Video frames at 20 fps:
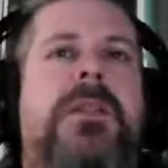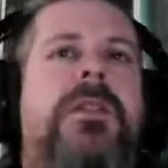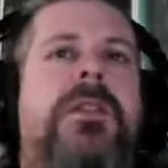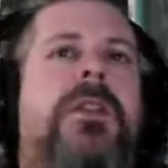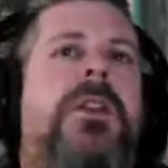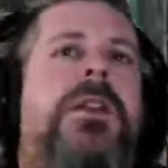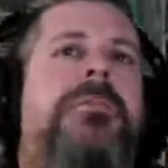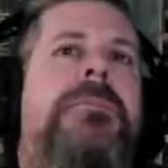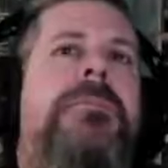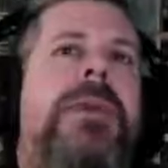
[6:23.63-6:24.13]

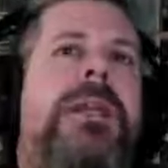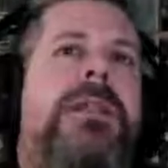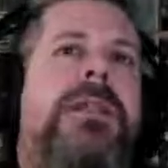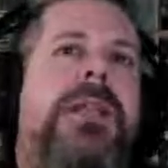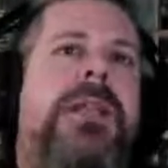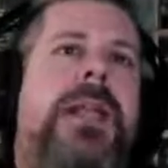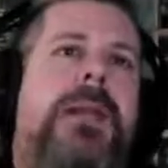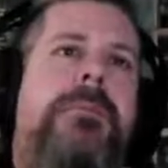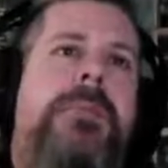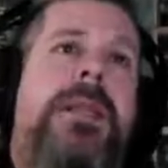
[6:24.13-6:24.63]
no les ves
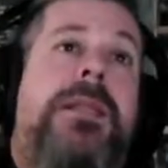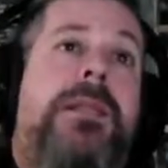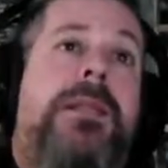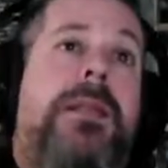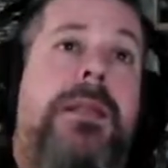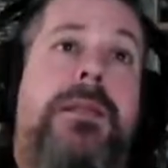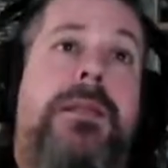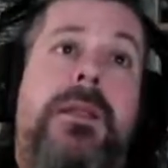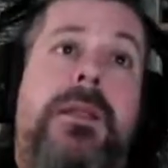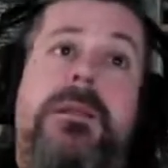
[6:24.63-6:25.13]

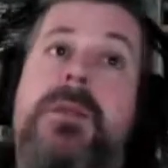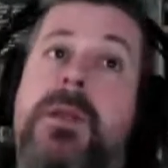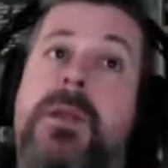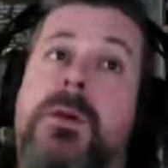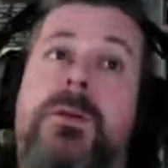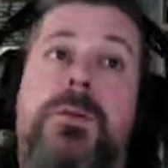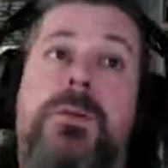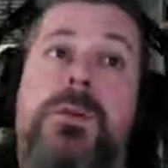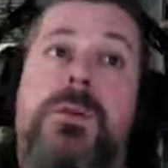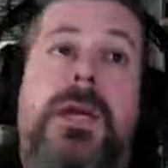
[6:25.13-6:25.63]
realmente en
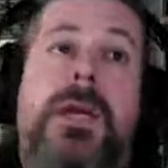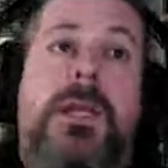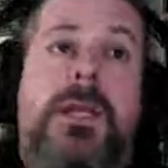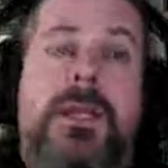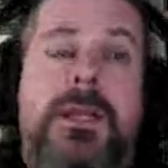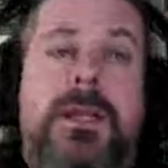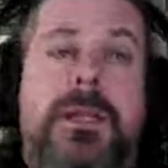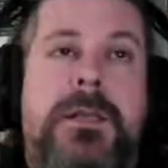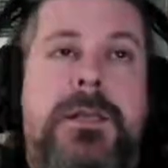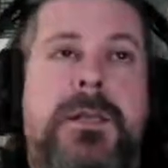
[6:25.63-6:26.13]

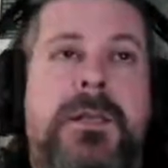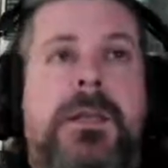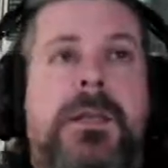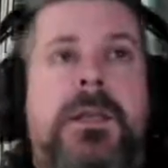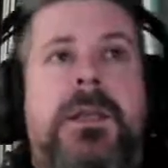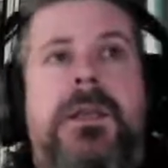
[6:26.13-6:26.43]
dificultades.